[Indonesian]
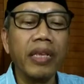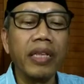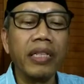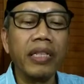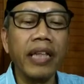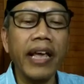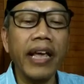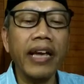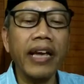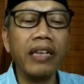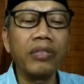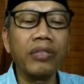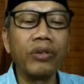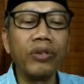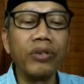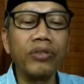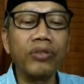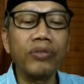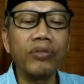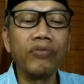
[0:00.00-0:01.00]
There are
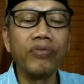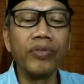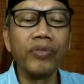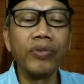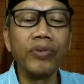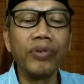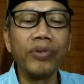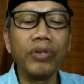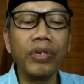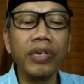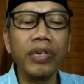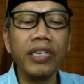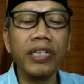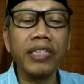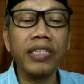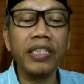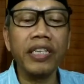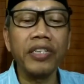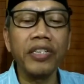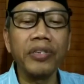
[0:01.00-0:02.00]
those who
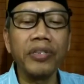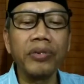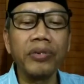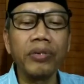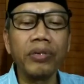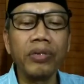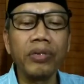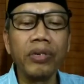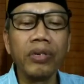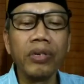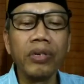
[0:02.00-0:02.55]
continue